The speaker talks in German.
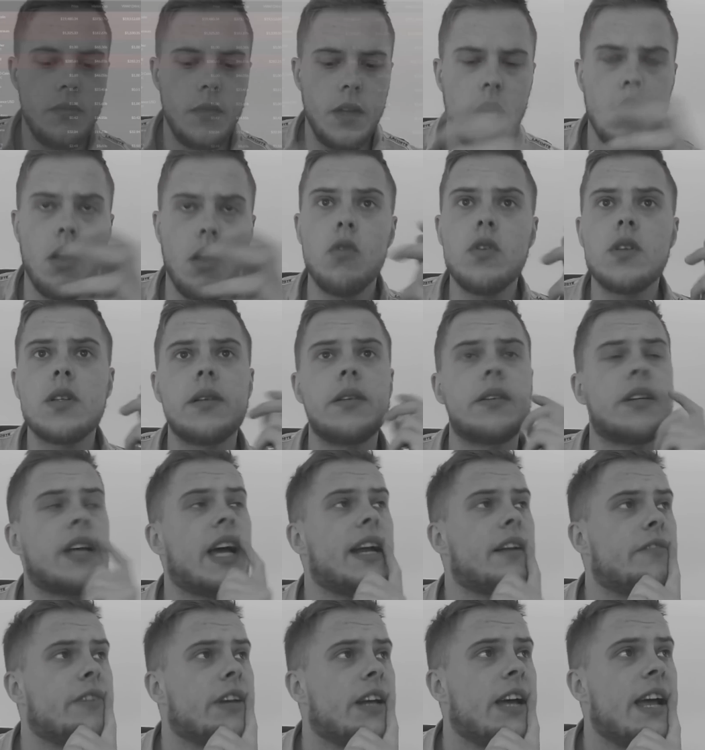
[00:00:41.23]
Großteil
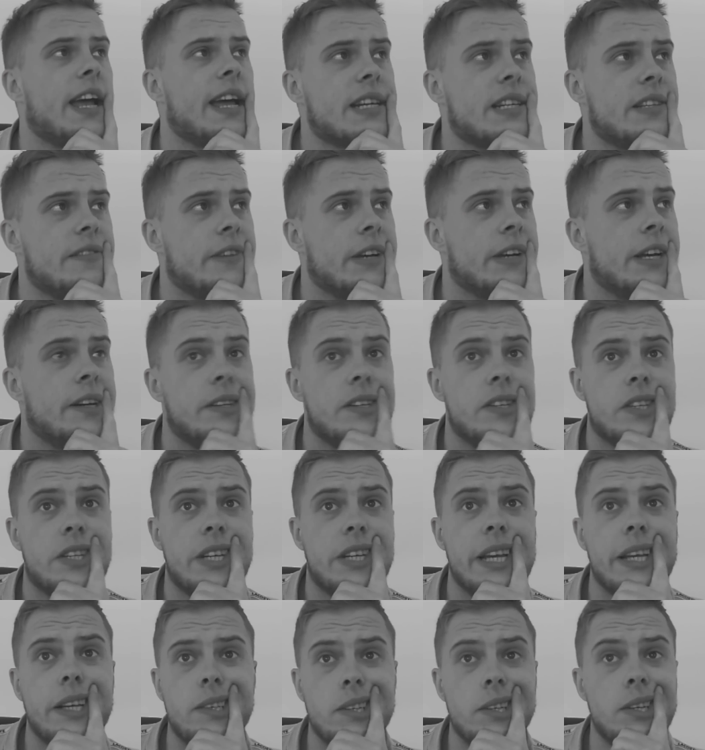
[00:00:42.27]
direkt wieder activated. Ich
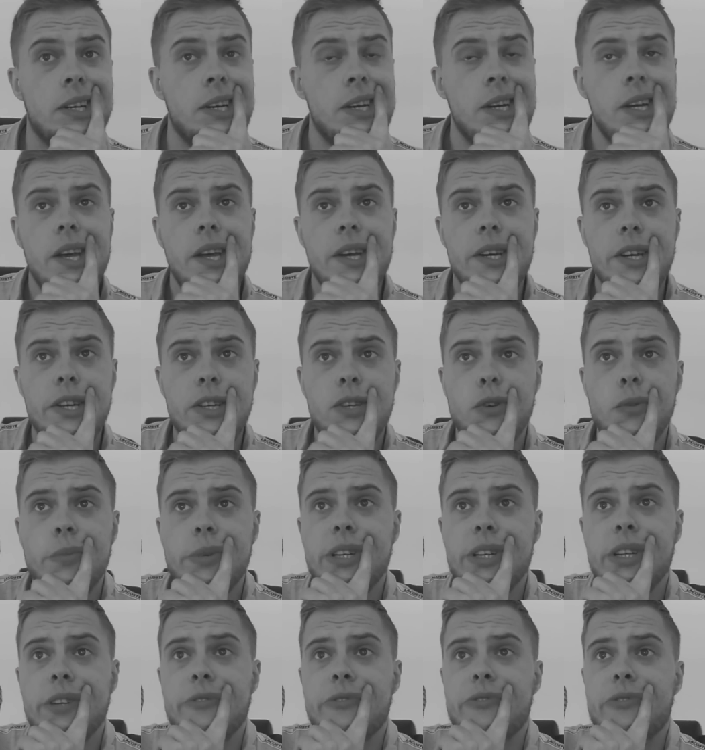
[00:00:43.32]
denke nicht
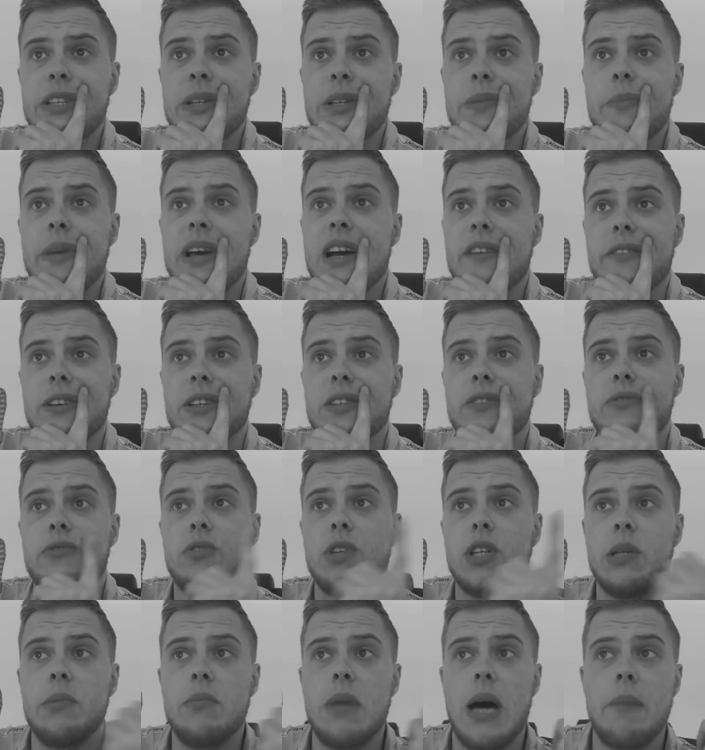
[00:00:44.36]
unbedingt viel mehr, was
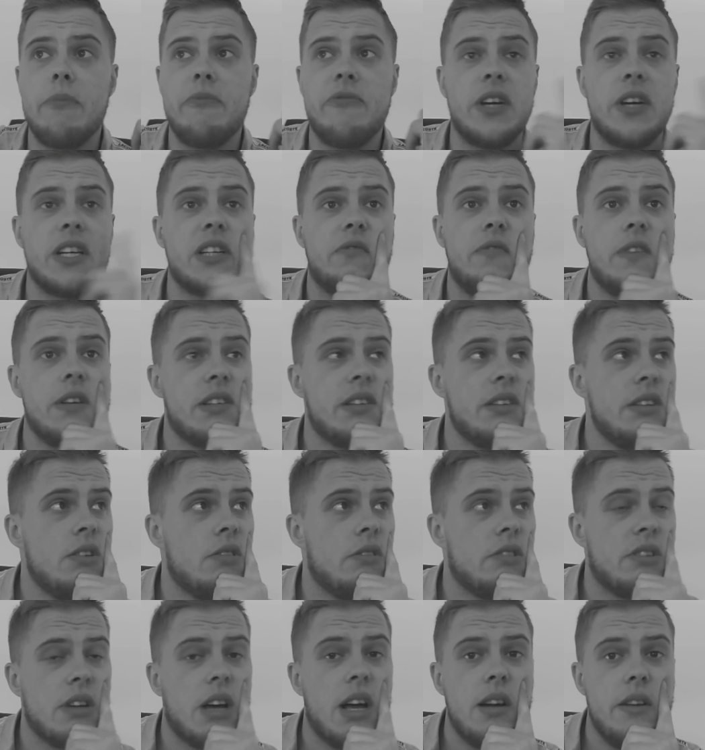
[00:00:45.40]
von dem abweicht, was ihr
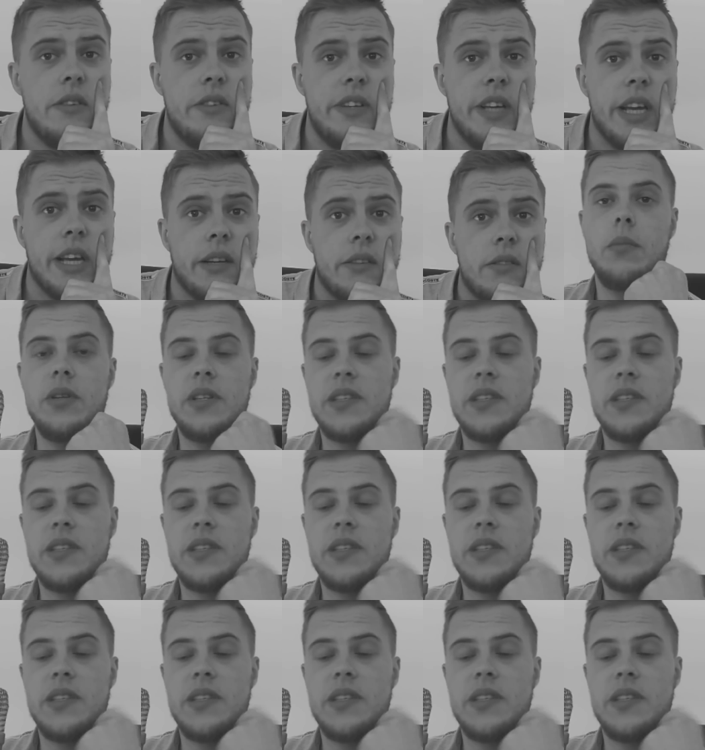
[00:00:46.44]
euch alle denkt.